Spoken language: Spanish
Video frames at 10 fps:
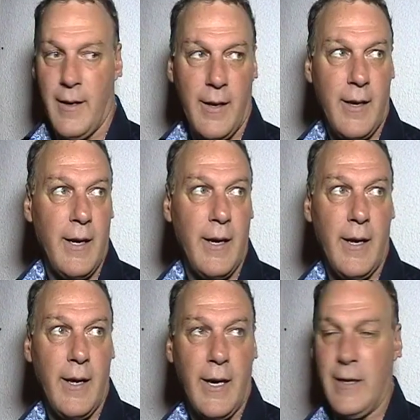
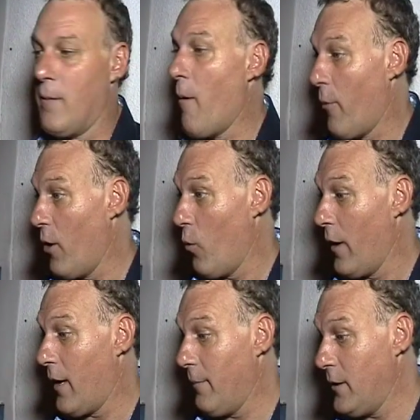que, que estamos por el
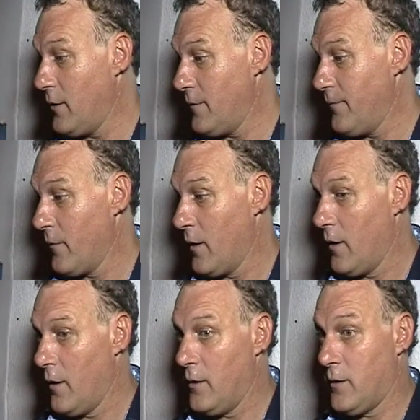buen camino
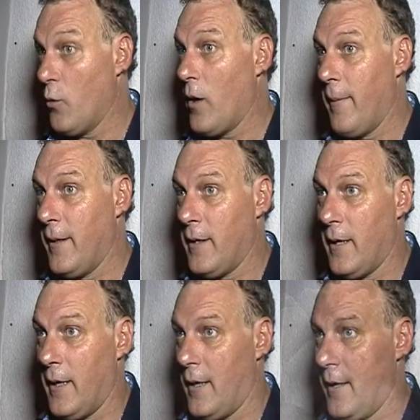y
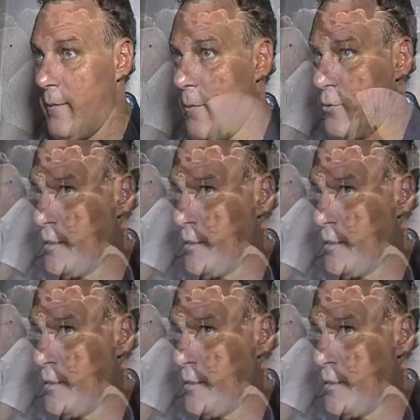seguramente vamos a